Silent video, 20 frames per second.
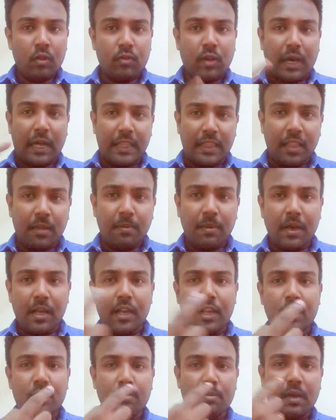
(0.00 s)
ஸோ அந்த
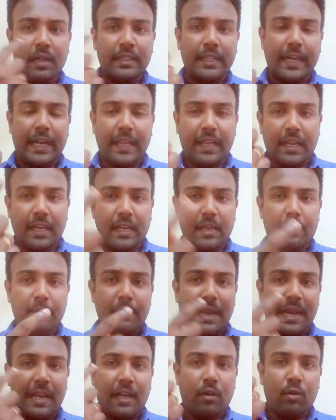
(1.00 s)
மாதிரியும் அந்த இடைக்கல்ல
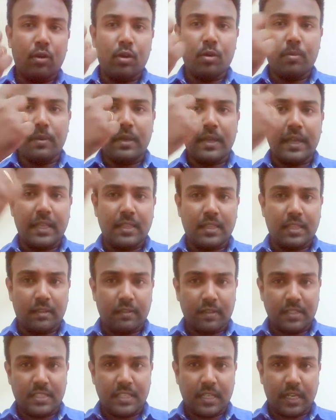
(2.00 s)
மேலே கொண்டு போய் ஏற்றி
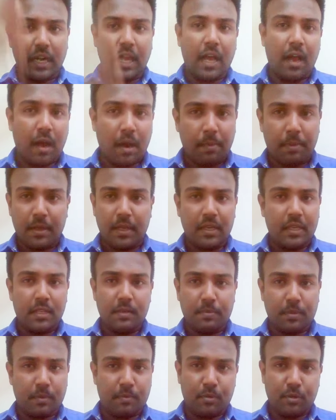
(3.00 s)
வச்சிருக்கலாம்
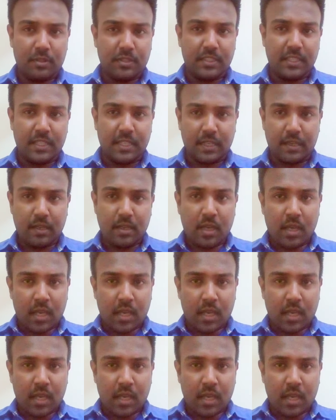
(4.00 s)
அப்படிங்கிறது ப்ரப்போஸ் தியரி